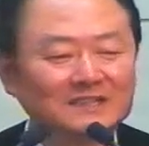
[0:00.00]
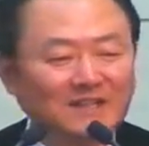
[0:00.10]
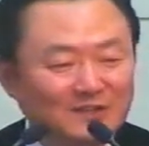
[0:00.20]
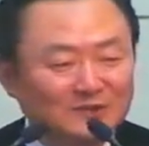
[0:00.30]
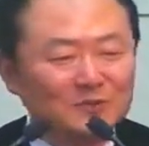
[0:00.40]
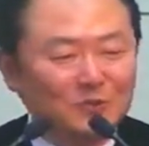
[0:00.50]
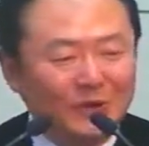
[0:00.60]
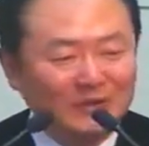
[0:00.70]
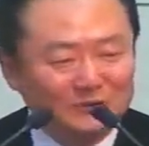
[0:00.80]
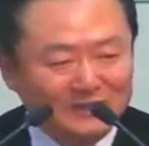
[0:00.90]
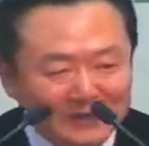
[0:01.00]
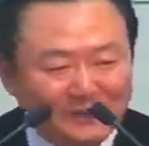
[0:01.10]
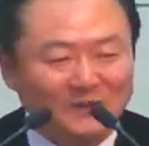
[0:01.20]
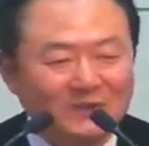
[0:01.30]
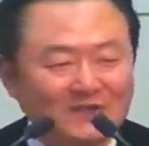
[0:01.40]
나를 좀
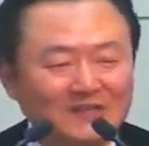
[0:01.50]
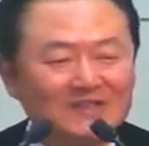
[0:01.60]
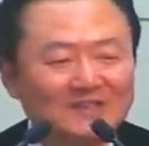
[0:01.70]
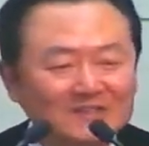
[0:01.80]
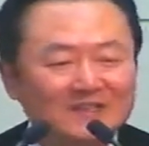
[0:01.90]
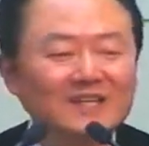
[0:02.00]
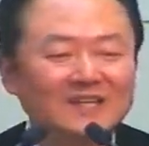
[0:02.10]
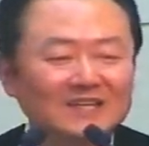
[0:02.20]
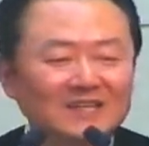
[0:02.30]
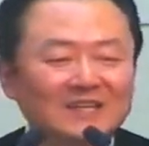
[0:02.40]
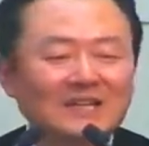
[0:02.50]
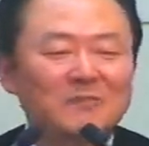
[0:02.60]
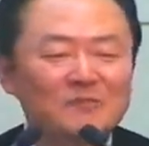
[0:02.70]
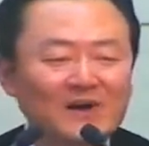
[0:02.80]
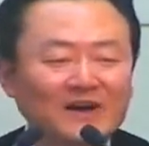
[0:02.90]
도와주세요. 그렇게
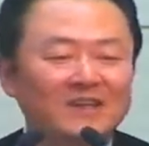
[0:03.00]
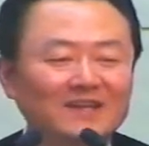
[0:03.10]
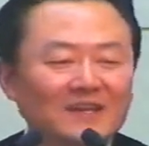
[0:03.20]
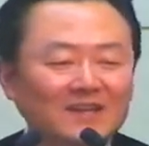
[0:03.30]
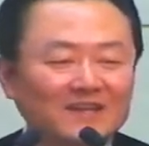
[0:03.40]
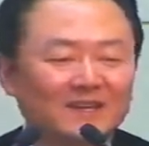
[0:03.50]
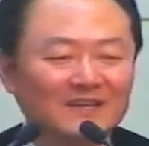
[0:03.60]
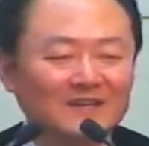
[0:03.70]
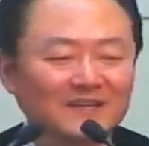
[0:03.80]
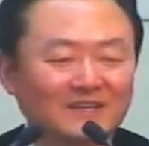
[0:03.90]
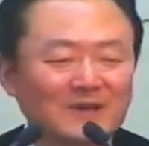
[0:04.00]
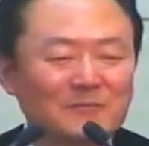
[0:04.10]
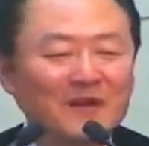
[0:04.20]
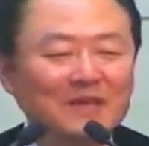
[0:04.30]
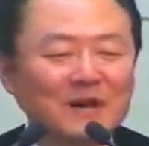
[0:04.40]
히람 왕에게
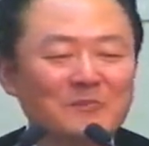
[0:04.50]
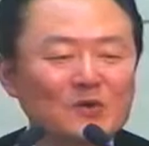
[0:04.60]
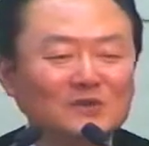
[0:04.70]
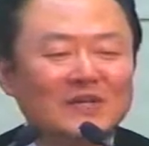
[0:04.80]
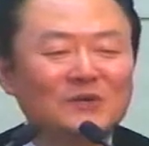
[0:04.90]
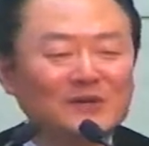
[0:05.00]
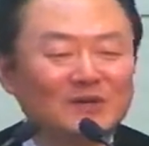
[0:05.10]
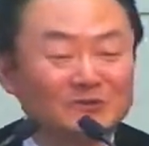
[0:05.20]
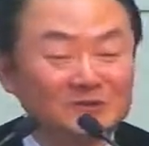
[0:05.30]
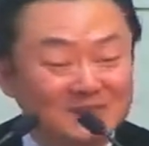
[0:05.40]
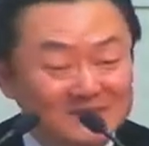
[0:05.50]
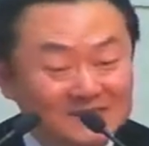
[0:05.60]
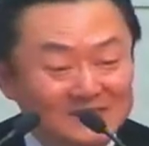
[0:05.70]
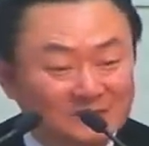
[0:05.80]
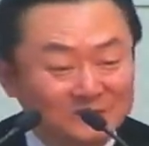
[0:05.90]
백향목 제공해
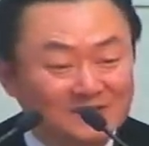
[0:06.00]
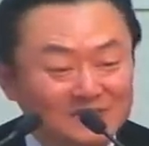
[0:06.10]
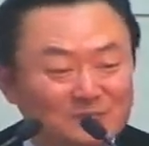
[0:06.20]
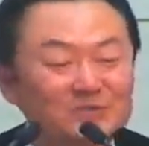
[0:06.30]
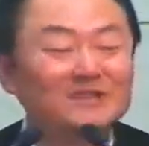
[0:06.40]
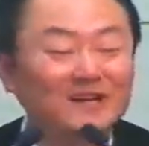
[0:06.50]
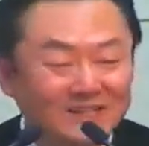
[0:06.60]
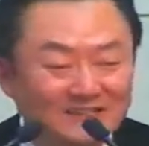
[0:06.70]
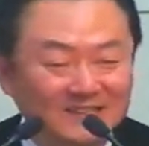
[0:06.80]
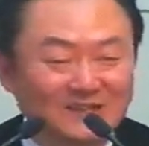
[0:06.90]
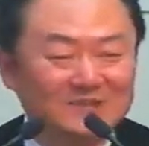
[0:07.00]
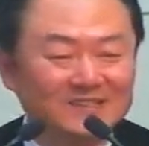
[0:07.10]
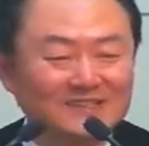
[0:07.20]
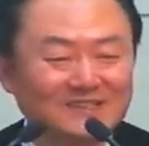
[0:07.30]
주시기를 주기를 부탁하는 내용이에요.